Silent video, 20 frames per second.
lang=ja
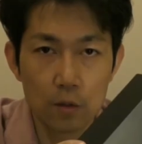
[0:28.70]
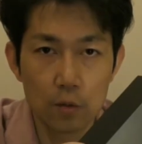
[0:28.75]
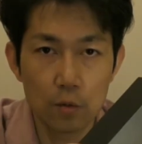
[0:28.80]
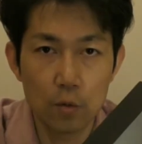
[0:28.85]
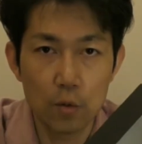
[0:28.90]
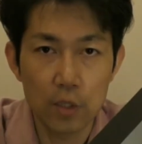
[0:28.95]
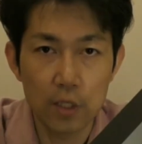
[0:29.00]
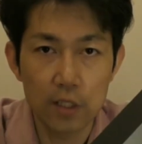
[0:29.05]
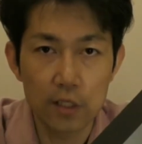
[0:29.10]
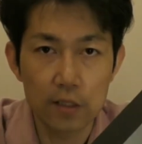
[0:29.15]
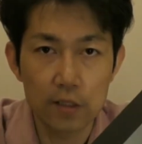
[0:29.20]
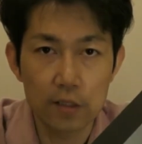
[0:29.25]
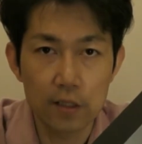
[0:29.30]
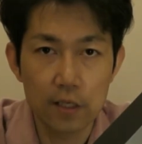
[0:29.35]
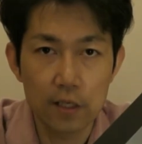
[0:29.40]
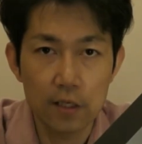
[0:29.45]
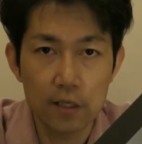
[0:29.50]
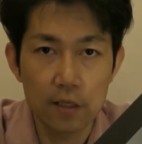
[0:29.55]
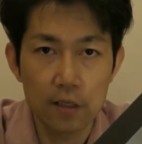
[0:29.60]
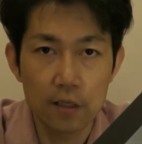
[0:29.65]
今回です
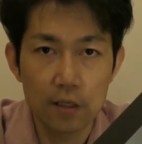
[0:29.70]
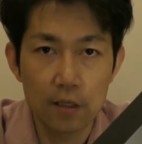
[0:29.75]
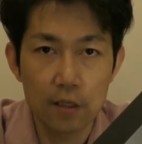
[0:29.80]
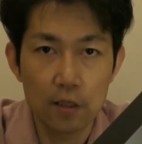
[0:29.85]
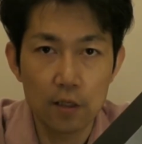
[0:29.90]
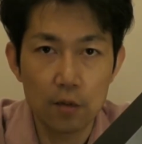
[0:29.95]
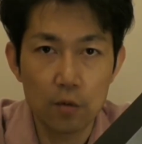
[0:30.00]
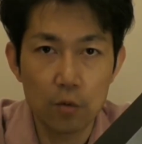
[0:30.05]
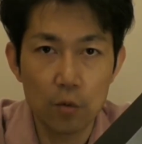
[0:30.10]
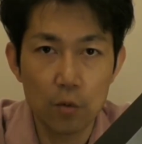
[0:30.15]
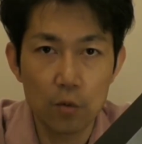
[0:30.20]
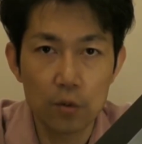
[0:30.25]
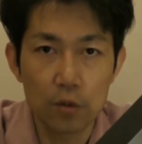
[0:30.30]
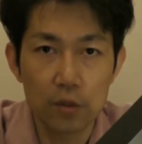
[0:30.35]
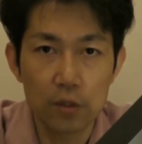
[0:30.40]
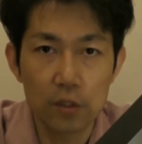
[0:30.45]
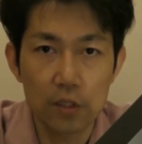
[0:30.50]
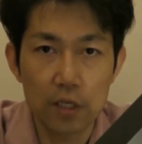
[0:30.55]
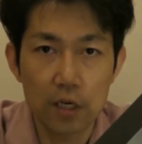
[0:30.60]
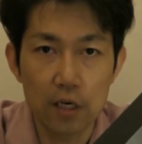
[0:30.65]
ね、購
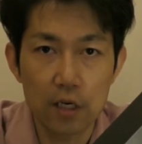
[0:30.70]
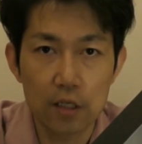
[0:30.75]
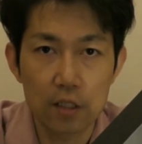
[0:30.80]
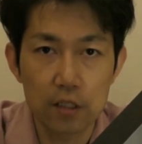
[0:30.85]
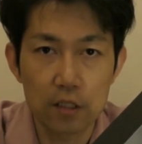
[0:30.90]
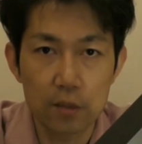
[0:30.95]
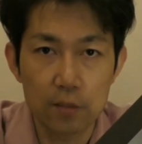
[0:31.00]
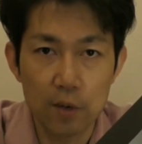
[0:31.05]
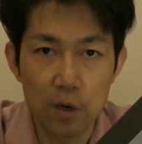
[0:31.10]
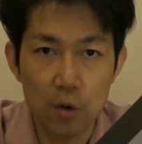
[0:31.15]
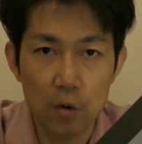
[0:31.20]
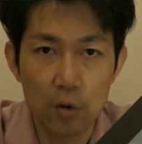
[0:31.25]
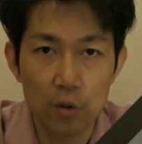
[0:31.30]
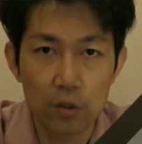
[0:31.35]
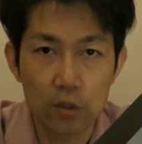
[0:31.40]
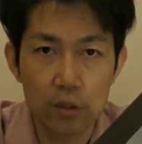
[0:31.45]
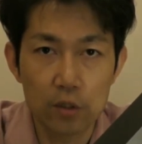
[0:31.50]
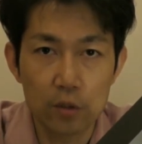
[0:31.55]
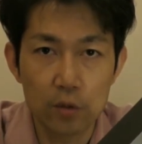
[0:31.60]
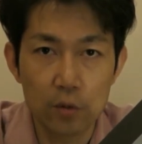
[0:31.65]
入したスマホ、
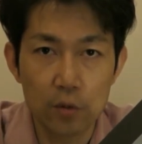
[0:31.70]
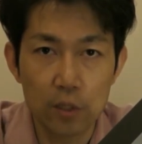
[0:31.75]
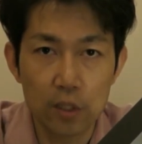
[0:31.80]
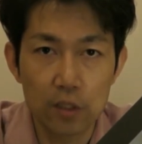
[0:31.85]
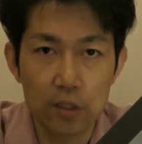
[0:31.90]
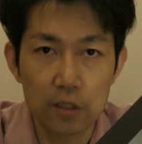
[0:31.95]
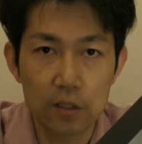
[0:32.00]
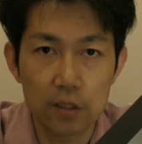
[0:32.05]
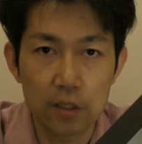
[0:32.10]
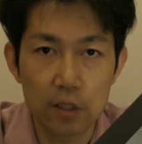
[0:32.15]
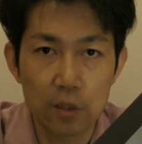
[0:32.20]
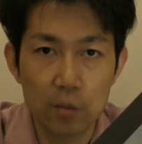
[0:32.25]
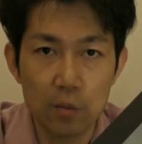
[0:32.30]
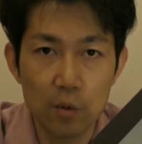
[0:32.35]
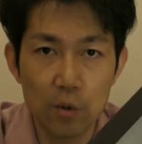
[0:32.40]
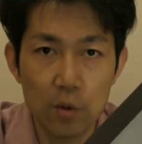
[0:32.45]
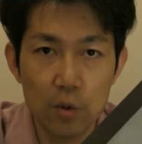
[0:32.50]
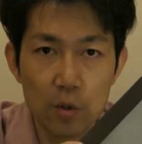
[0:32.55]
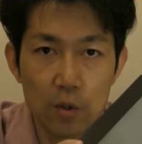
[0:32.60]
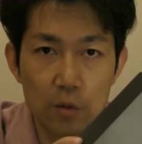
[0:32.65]
中古なんですけど
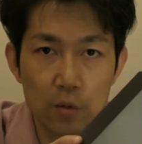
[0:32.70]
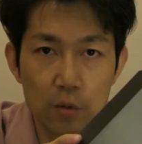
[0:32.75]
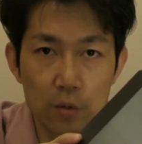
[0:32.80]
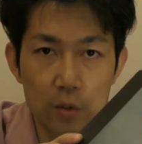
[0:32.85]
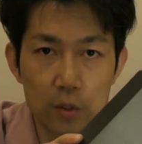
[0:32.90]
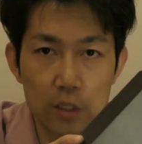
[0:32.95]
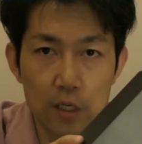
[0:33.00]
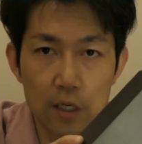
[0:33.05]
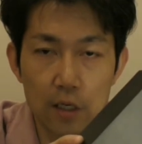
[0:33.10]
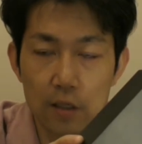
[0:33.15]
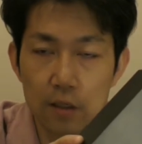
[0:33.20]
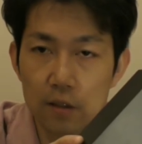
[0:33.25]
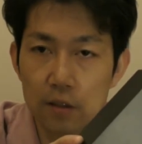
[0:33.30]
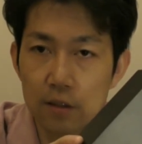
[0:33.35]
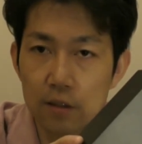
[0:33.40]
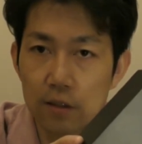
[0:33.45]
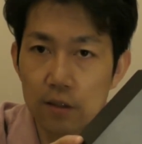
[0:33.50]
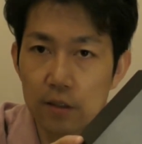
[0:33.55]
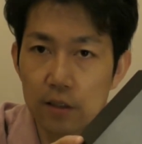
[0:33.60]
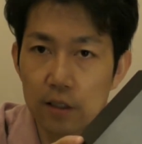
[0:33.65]
も、こちら、
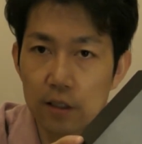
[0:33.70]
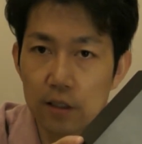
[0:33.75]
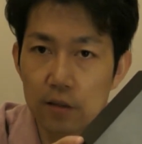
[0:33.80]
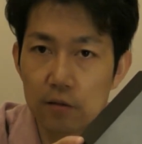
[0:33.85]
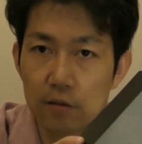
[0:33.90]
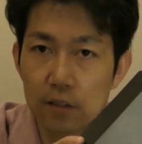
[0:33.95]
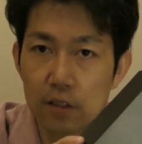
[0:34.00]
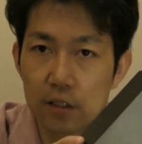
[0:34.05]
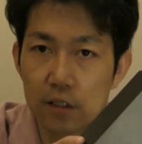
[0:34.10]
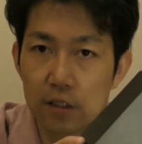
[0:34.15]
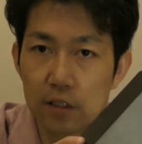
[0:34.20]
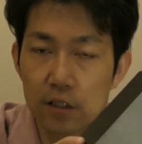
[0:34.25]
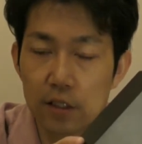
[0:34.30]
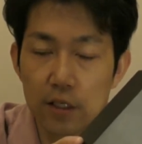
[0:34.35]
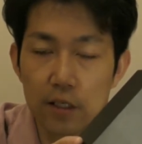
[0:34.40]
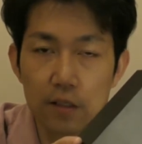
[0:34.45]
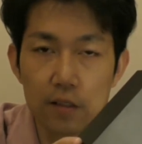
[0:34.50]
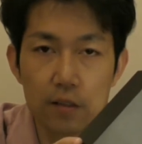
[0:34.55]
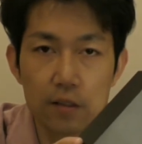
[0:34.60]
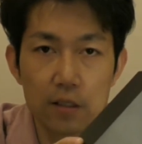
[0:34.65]
Galaxy
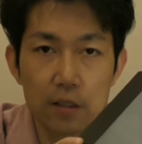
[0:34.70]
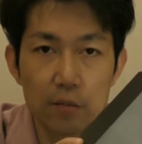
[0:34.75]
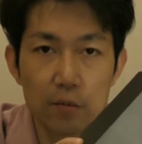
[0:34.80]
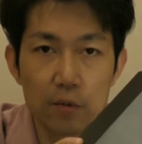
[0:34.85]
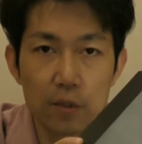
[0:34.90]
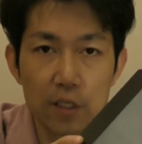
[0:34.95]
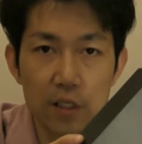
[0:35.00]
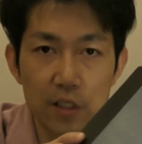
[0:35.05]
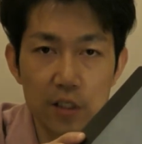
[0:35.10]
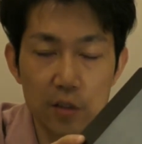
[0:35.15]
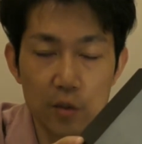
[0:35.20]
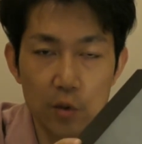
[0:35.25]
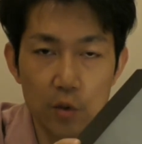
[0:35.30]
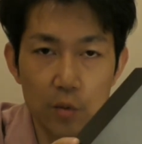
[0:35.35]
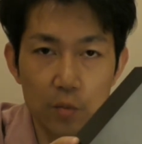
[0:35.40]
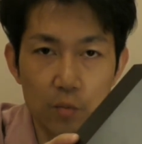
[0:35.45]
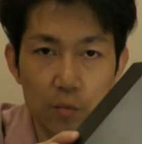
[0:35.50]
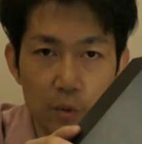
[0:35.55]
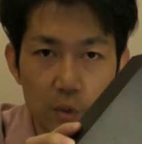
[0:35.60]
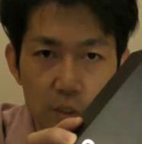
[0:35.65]
S7 Edge を
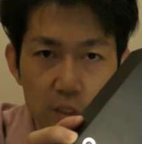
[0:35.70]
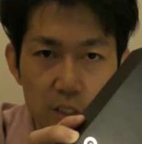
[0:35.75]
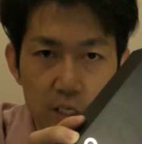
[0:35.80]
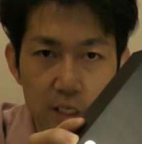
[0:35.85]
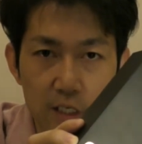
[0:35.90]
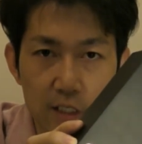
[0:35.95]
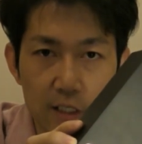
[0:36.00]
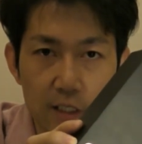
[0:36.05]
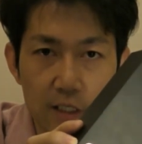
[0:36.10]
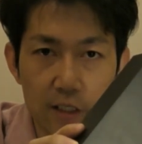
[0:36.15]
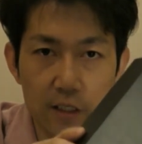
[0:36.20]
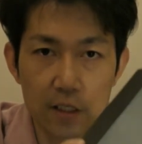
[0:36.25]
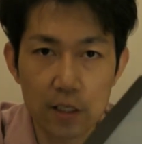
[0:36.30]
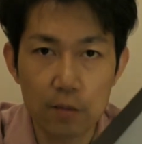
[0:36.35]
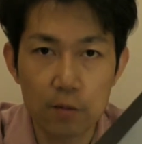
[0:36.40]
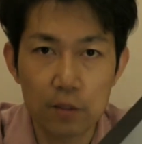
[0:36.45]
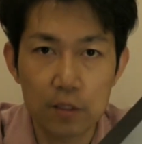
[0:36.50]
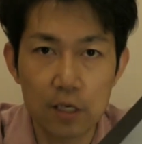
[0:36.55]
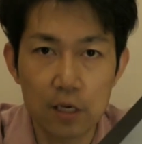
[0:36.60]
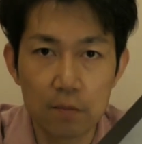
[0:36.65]
もう1台買っちゃい
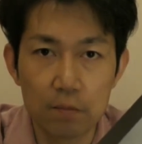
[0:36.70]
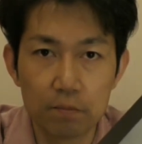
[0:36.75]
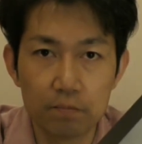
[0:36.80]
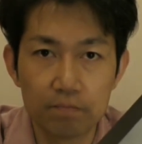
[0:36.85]
ました。